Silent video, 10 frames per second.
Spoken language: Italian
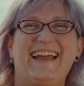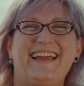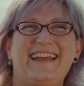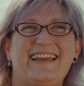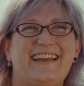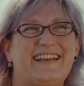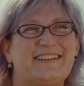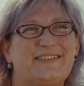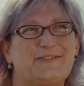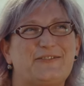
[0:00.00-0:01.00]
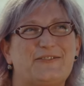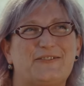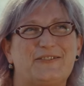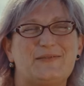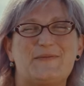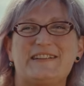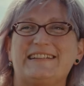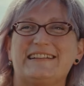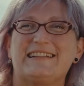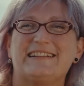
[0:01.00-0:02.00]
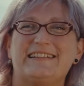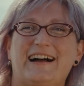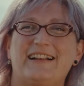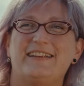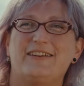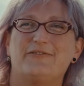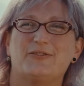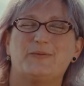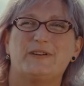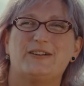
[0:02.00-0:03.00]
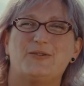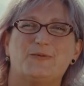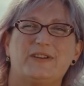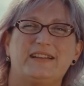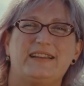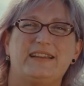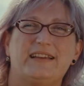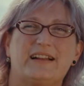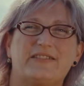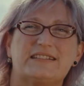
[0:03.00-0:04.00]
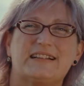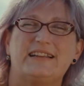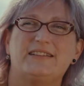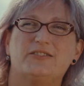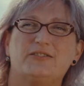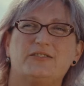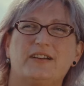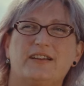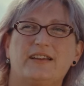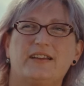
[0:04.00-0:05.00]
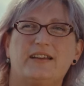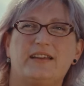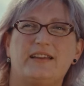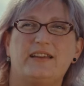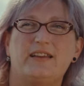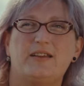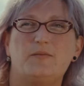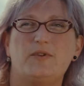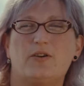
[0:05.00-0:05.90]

e sono dipendente statale, lavoro per il comune di Ravascletto e mi